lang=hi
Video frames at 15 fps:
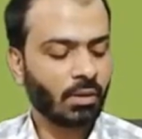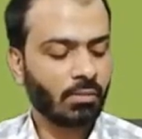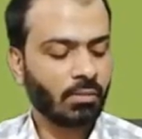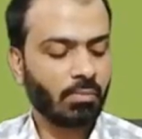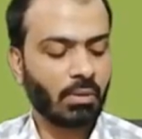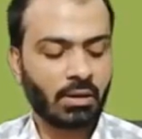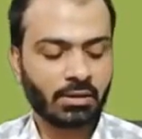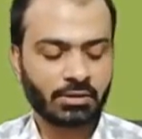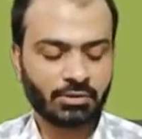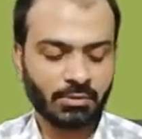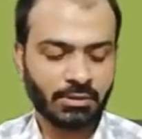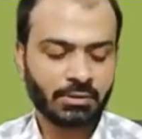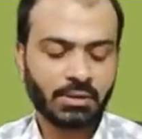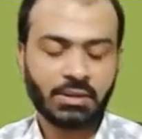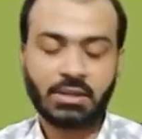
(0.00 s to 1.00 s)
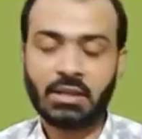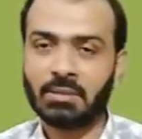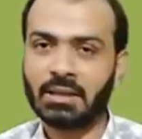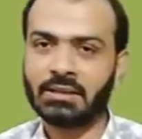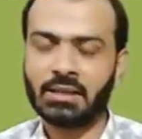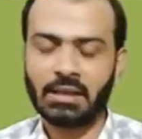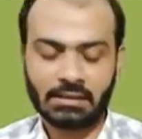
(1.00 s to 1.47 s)
प्लांट्स में ये
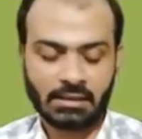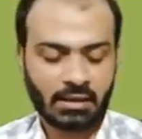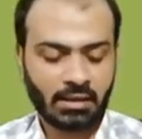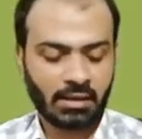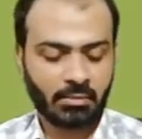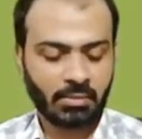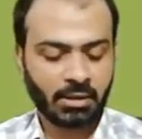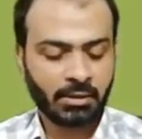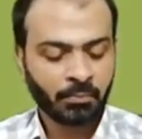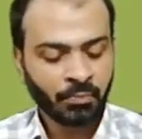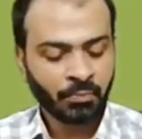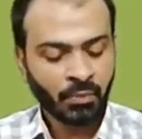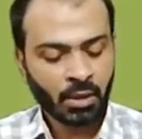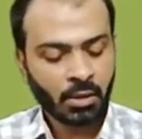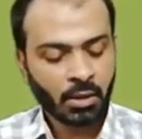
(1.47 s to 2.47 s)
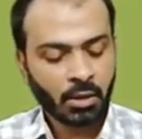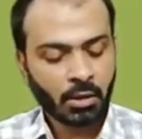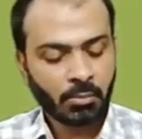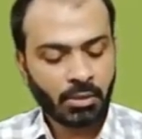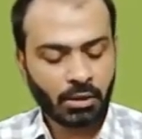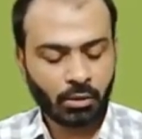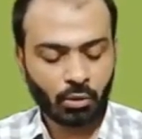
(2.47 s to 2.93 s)
बात याद रखनी है आपने
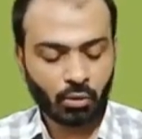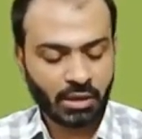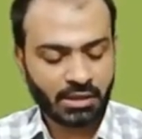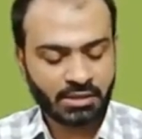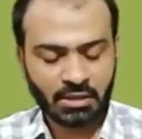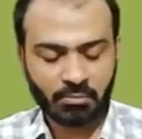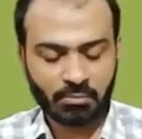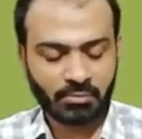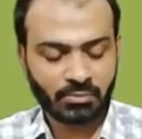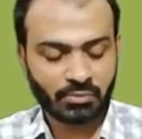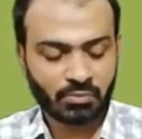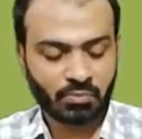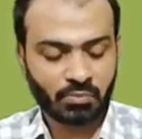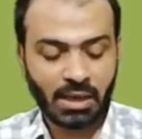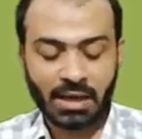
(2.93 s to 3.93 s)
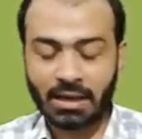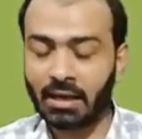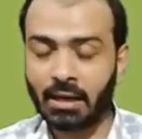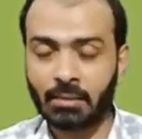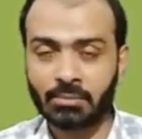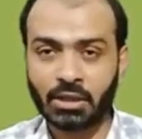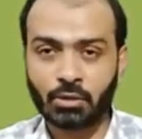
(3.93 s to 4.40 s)
फिर लोकेशन अगर
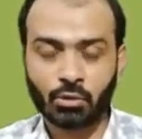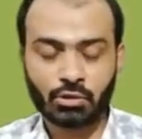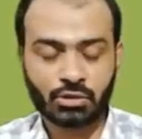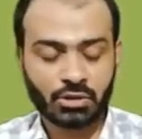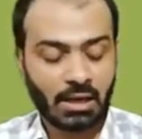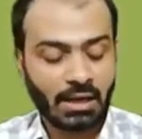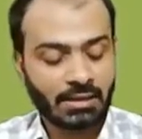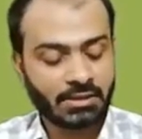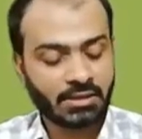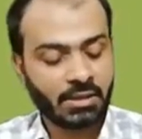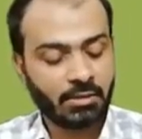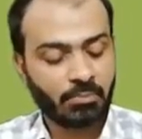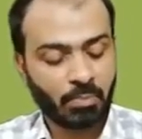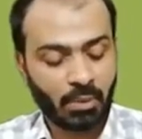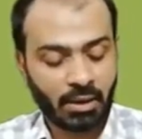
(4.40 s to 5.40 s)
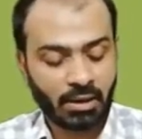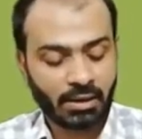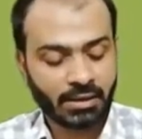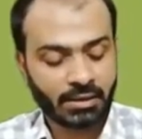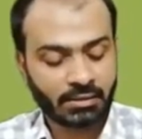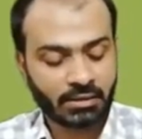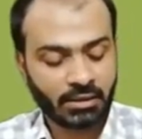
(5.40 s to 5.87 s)
आप देखो स्टार्च की
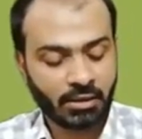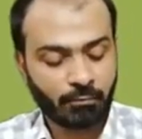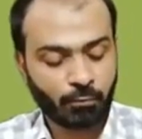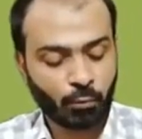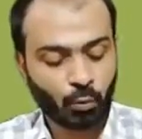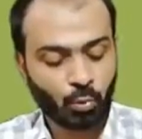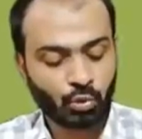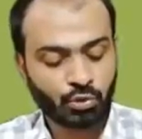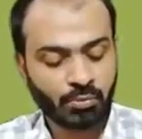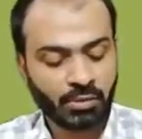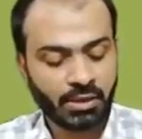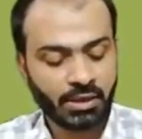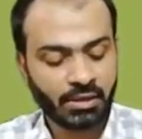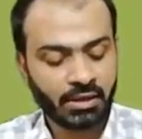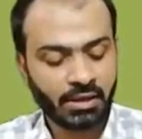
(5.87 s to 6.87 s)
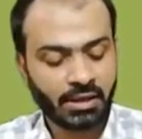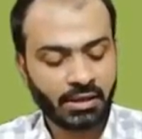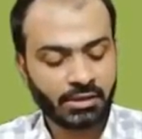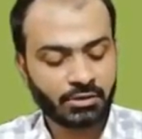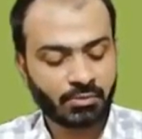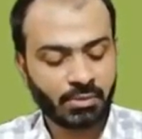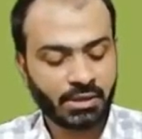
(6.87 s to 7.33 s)
प्लांट के अंदर ये फ्रूट्स में
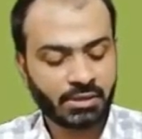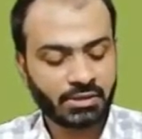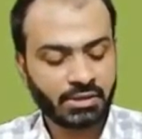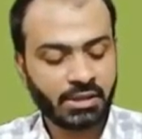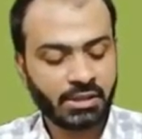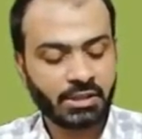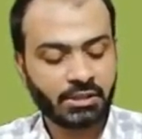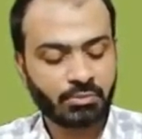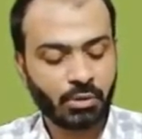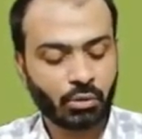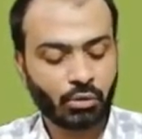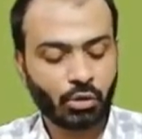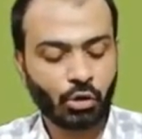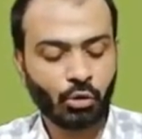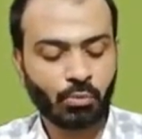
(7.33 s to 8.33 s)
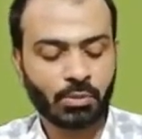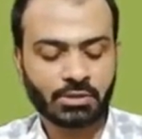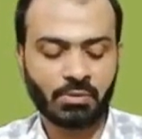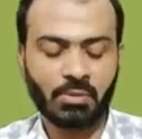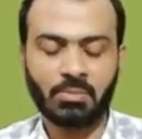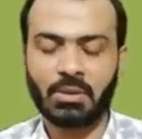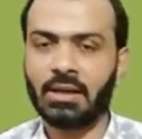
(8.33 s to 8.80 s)
ग्रेन्स में सीड्स में और ट्यूबर्स
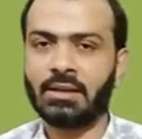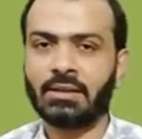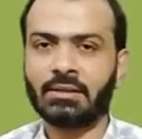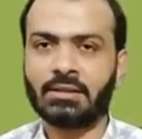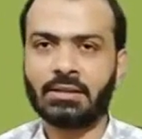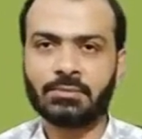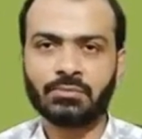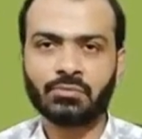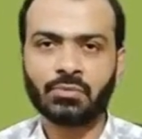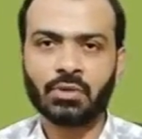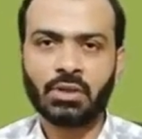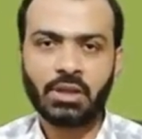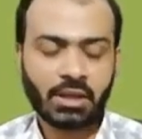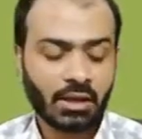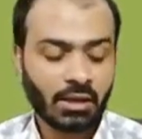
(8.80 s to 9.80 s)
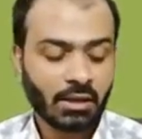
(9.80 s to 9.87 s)
में पाया जाता है ठीक है ना